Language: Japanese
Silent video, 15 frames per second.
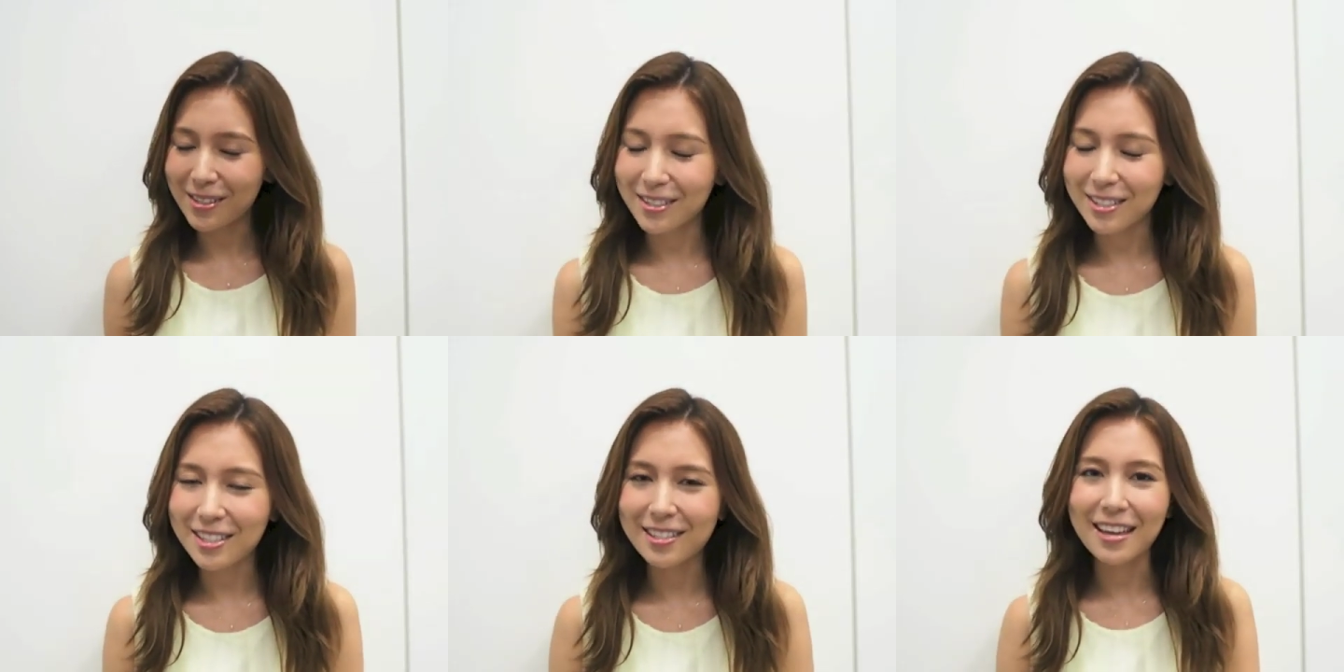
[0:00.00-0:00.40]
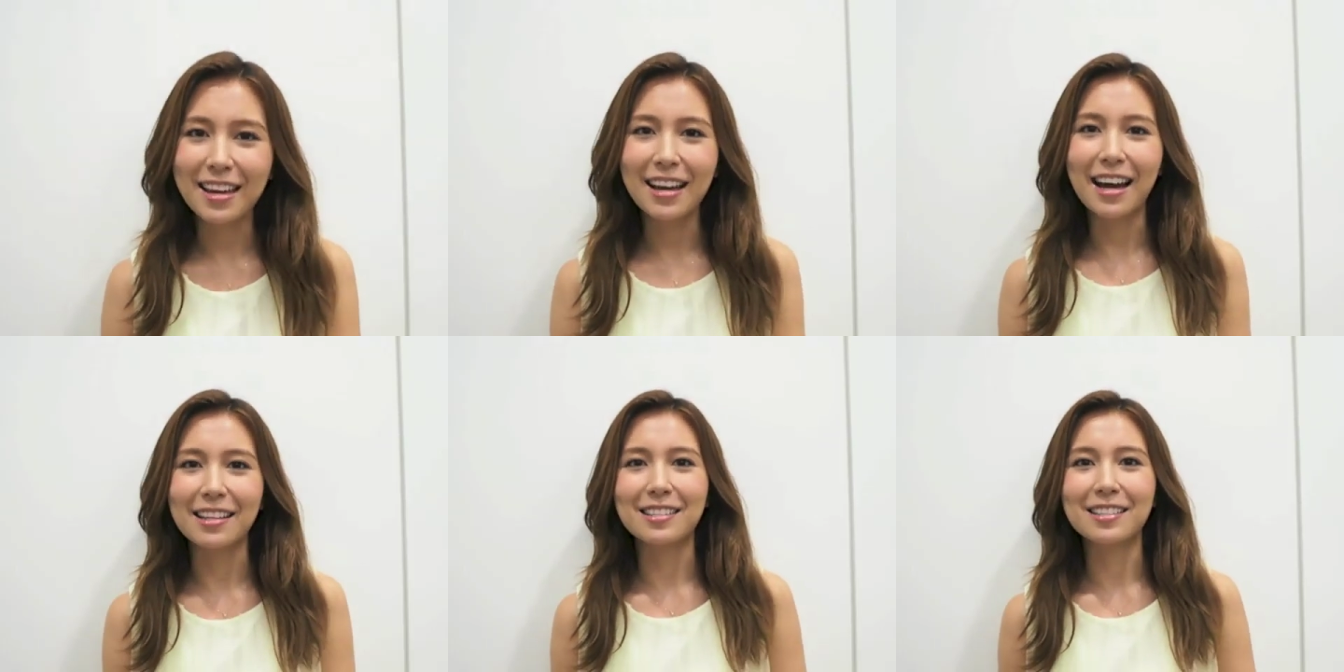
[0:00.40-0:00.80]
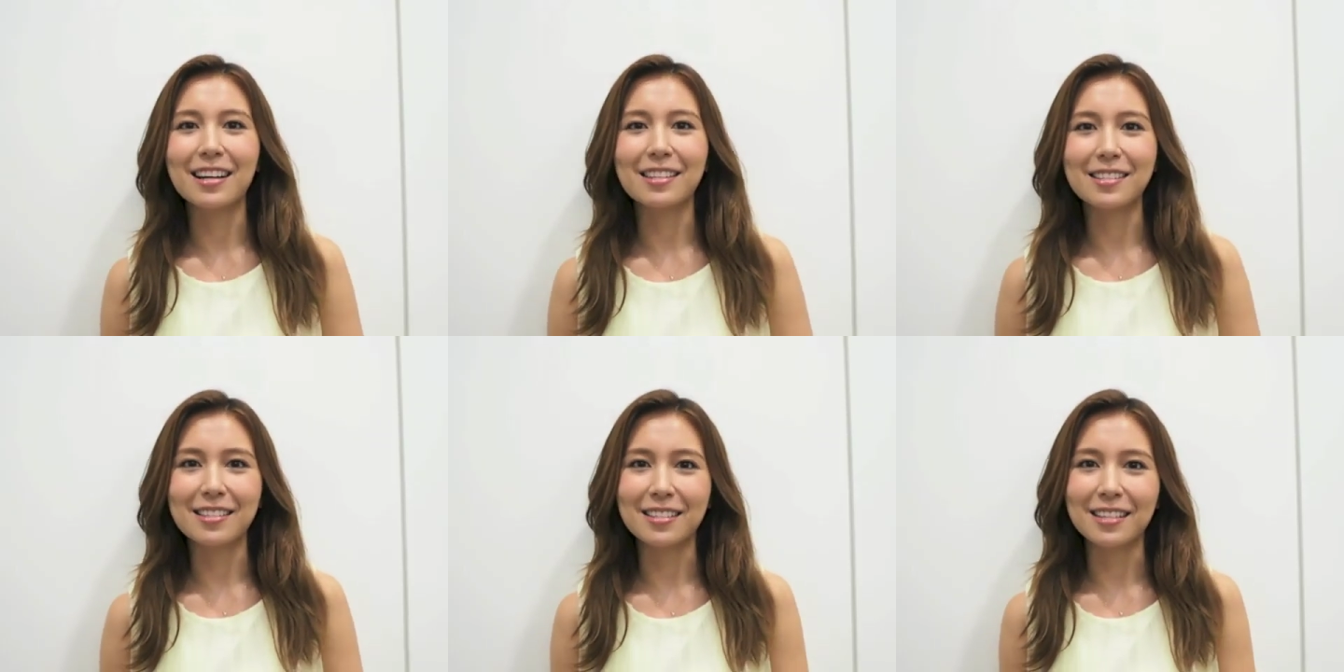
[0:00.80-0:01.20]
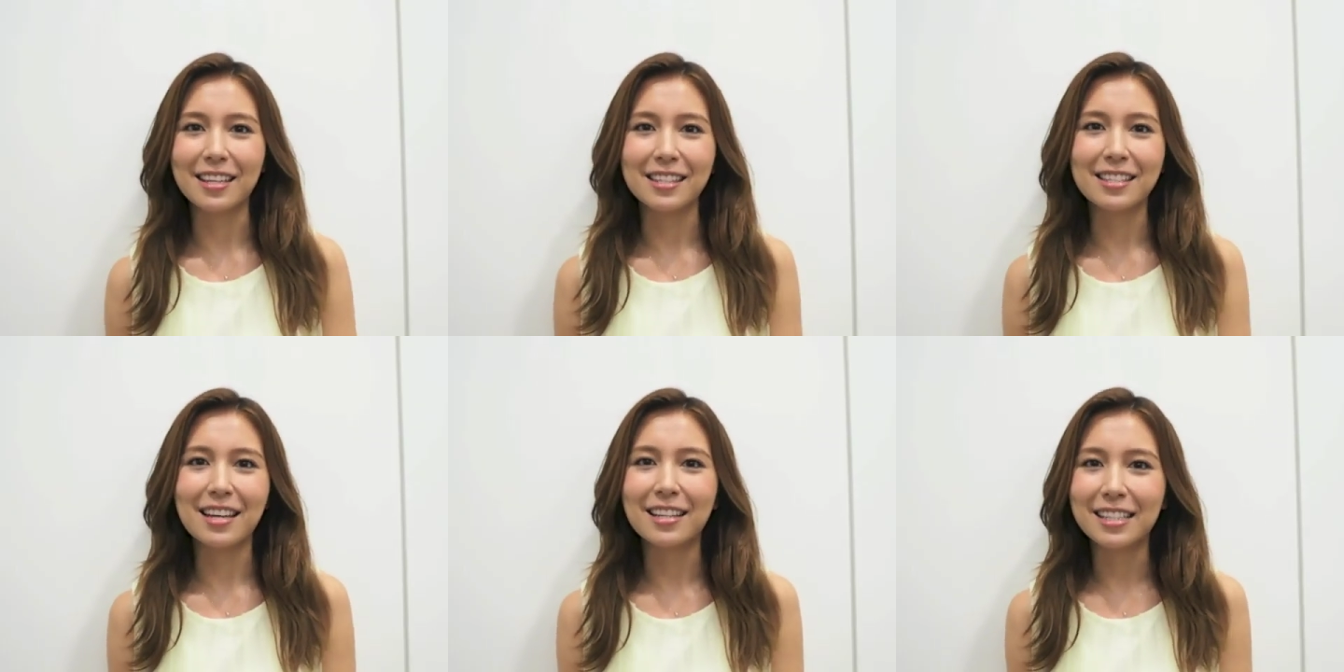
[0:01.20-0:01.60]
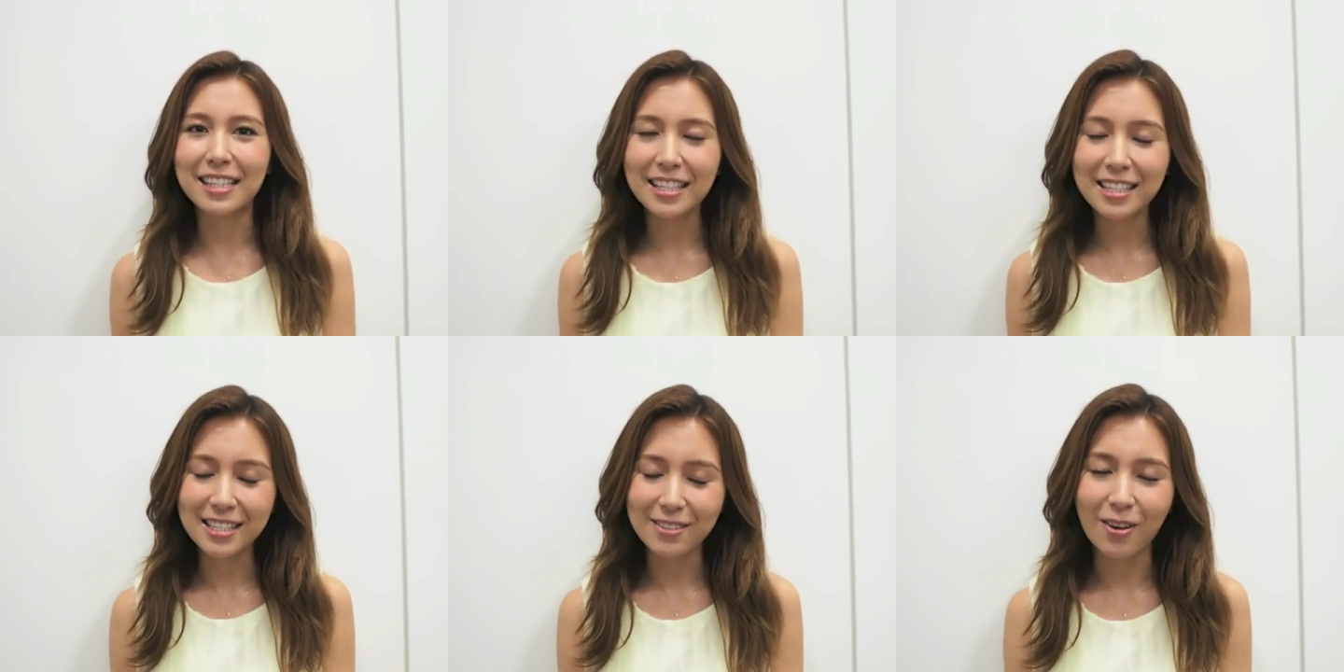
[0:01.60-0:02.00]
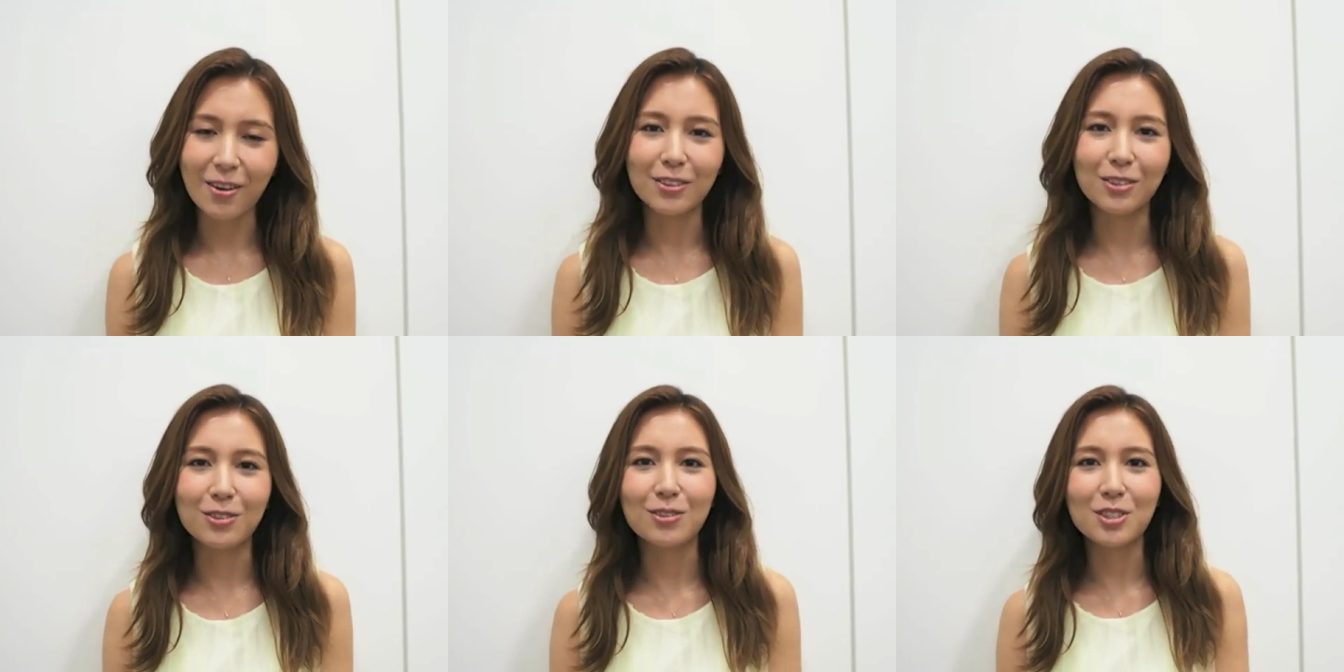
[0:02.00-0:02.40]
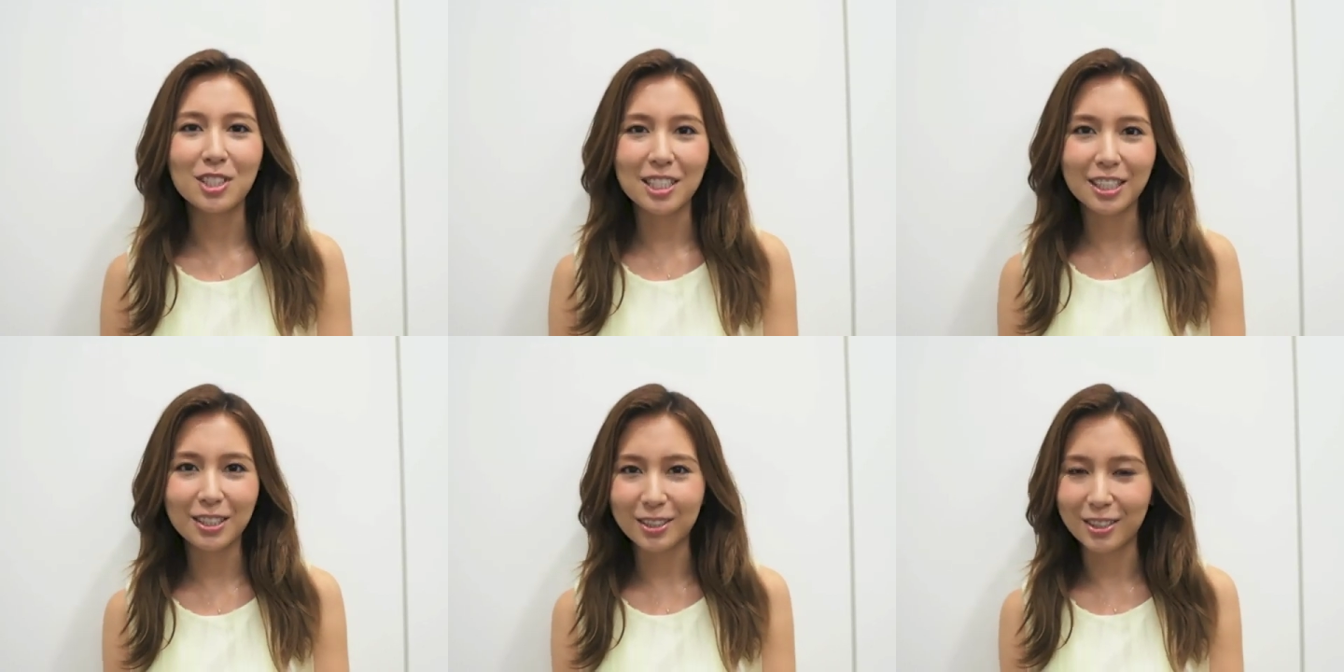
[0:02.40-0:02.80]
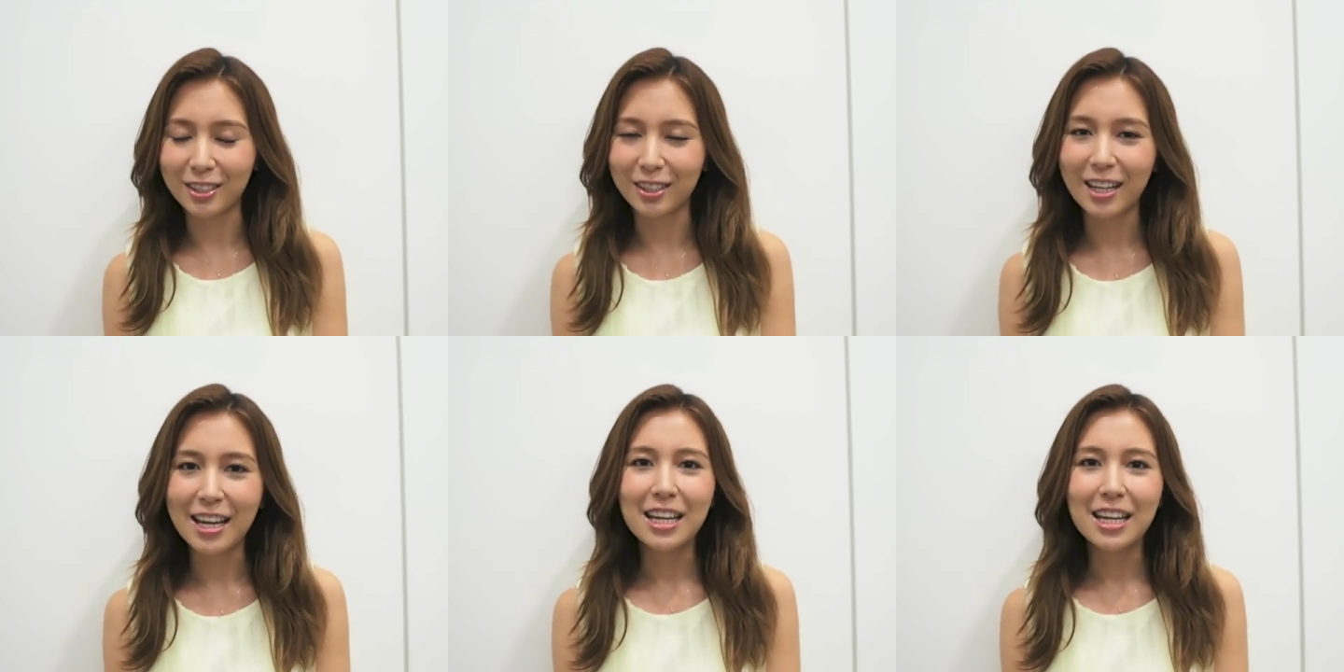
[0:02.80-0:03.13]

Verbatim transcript: そしてはちがついつかリリースのニューシングル「